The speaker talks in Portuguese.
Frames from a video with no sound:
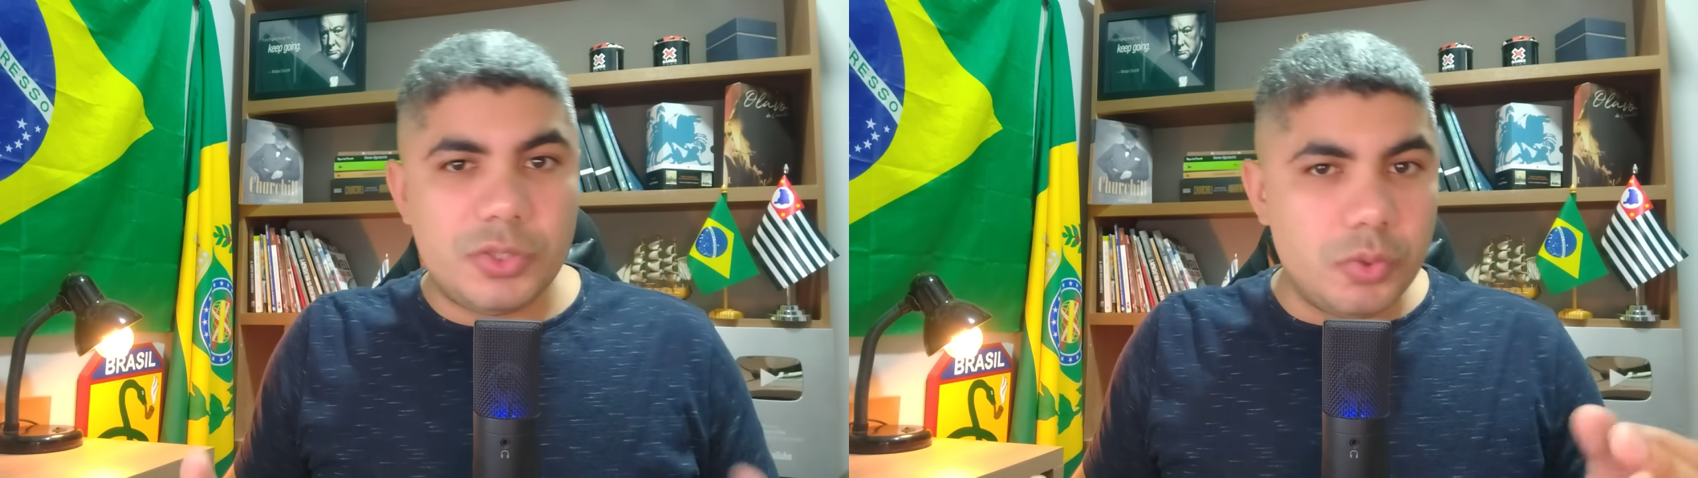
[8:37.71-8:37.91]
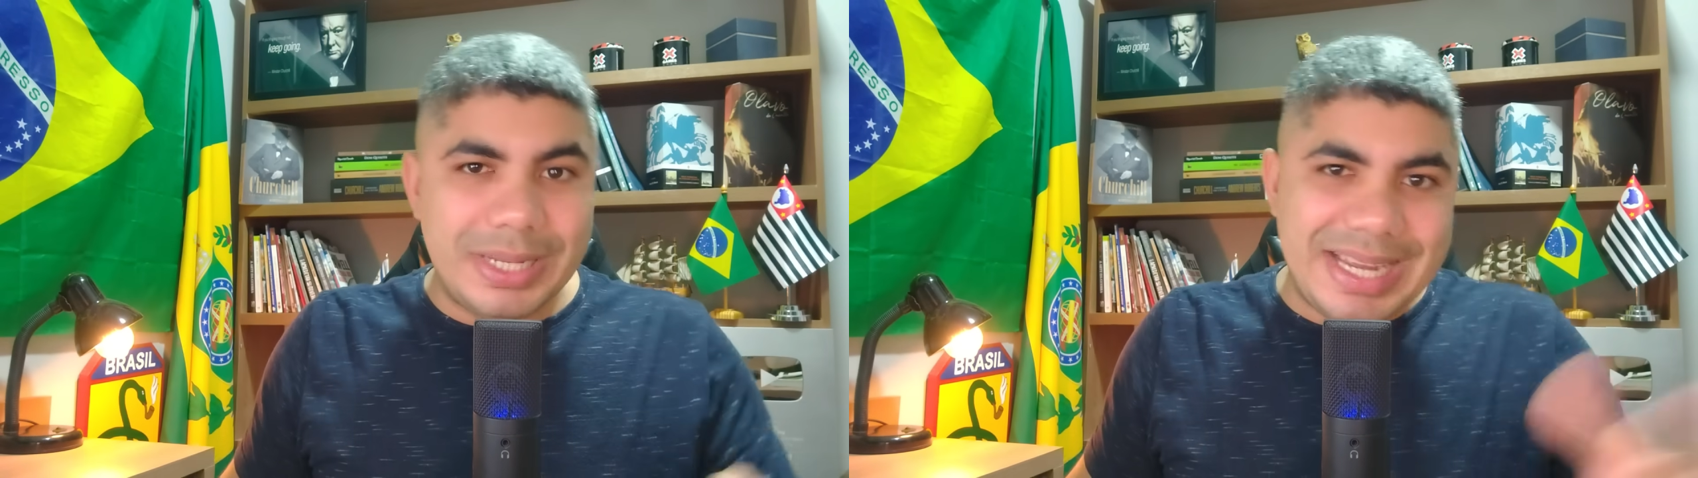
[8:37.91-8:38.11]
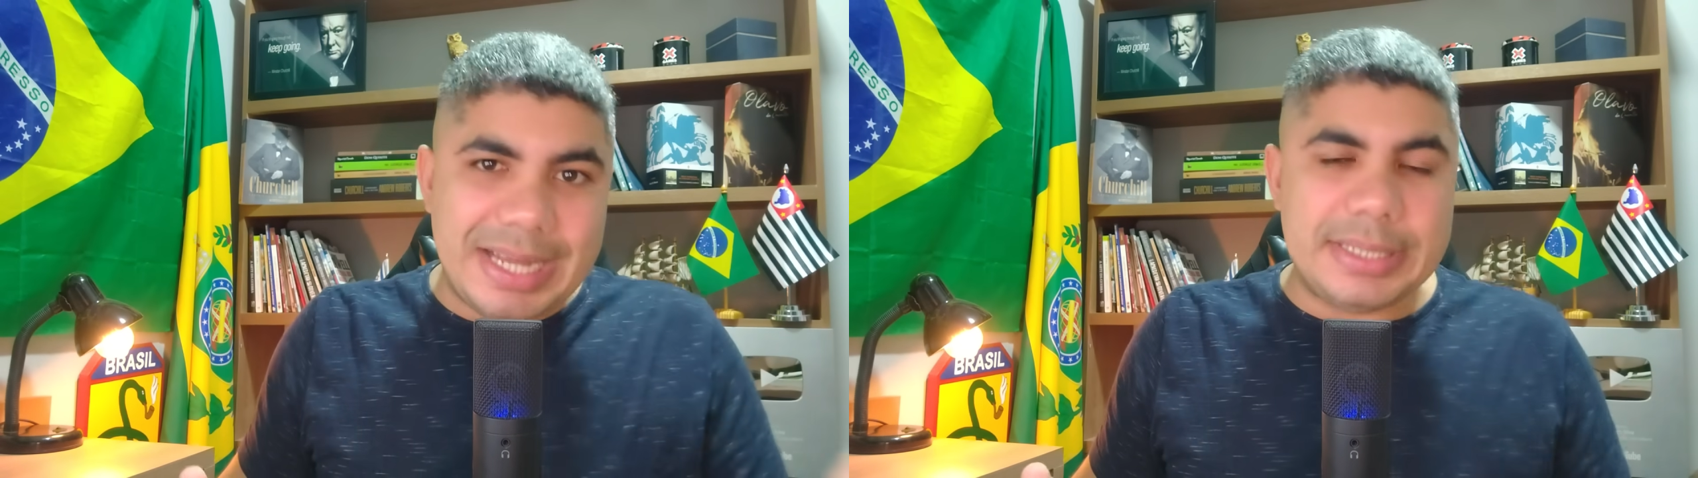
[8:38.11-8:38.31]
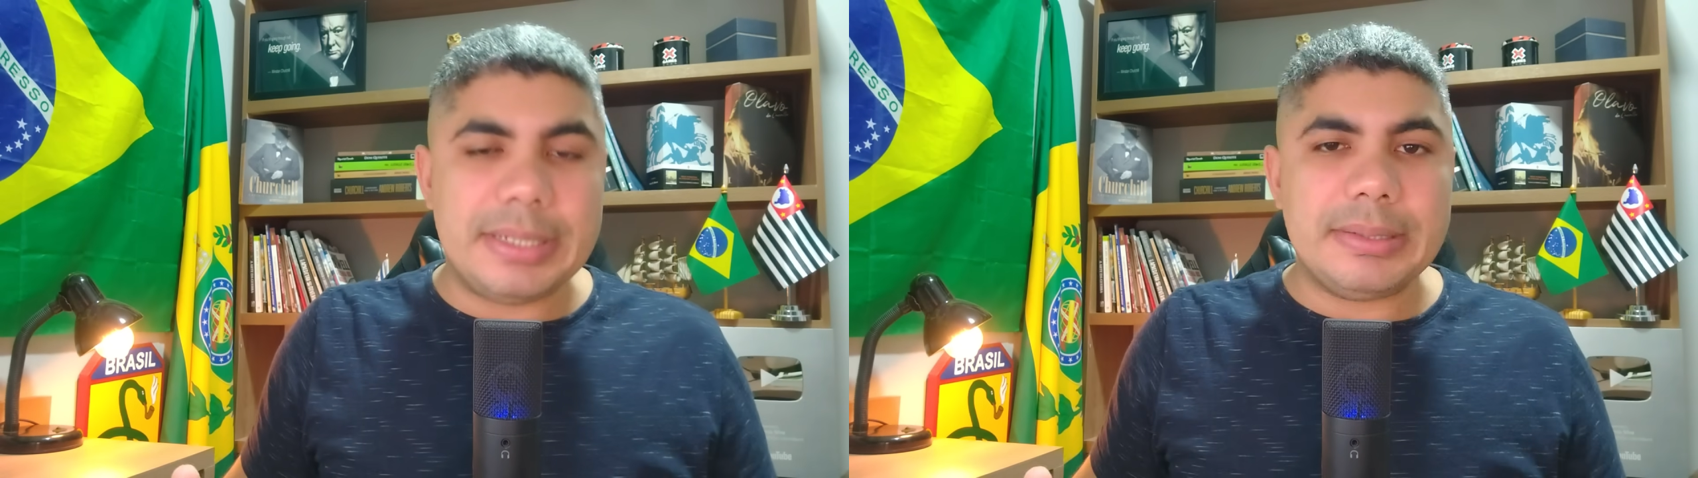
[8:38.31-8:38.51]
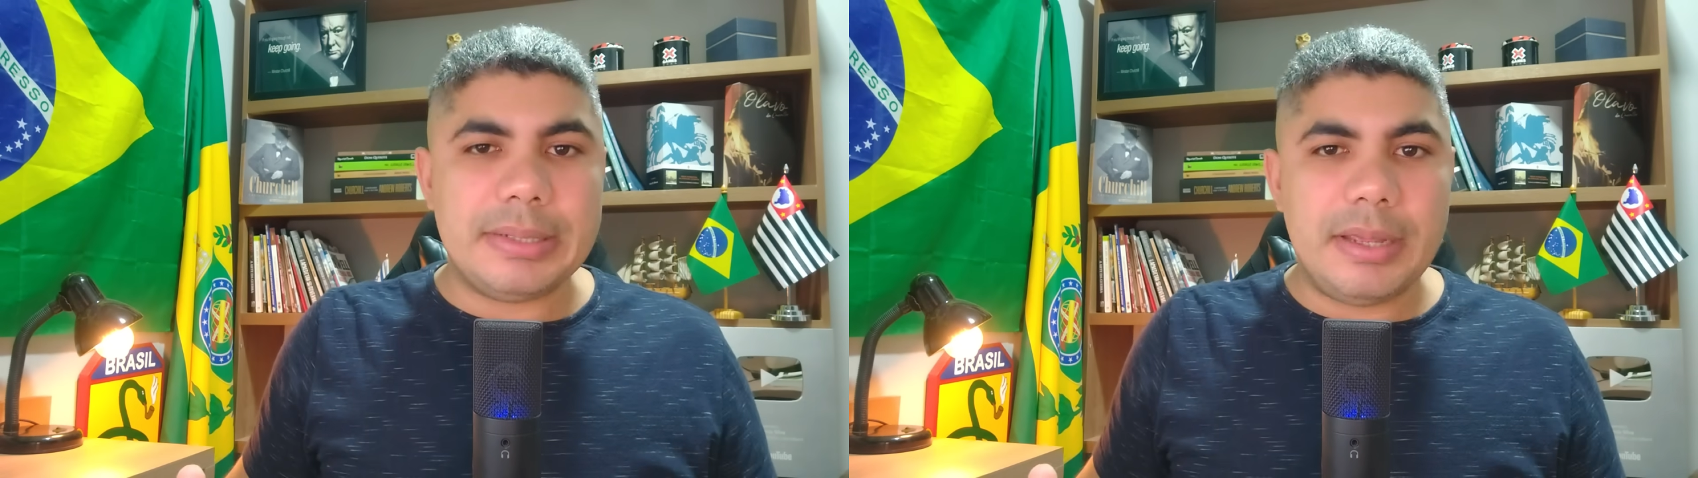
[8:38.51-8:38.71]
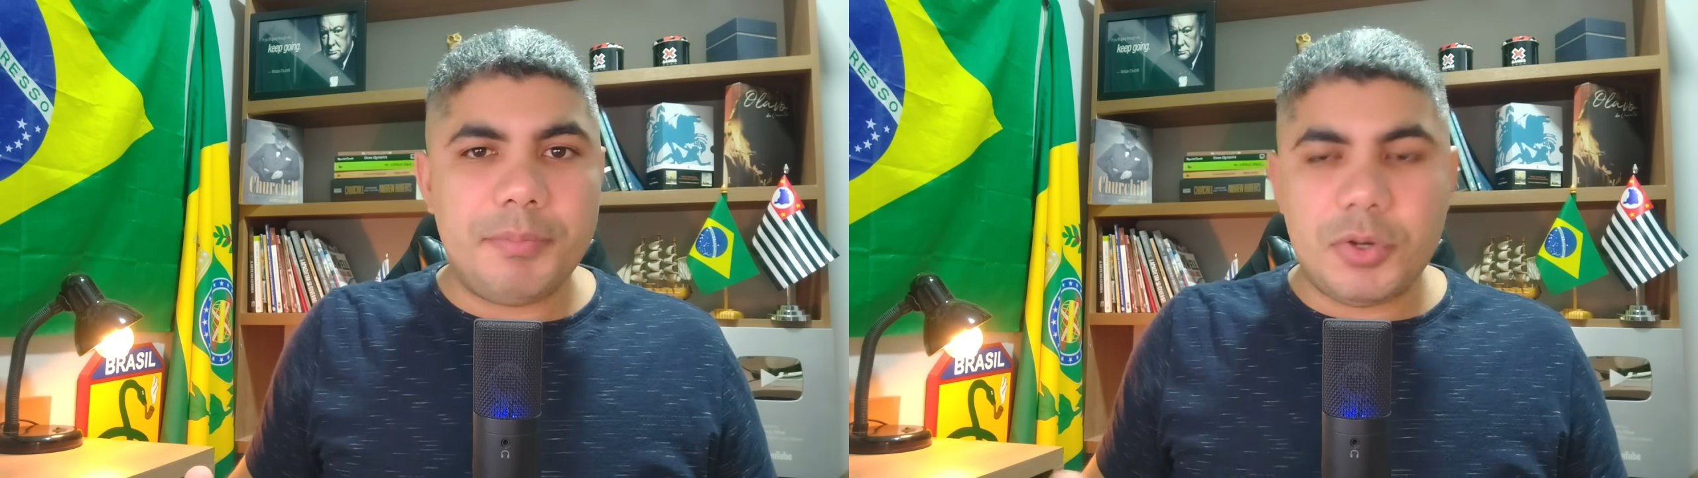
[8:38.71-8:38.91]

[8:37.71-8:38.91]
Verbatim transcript: sua nada, né?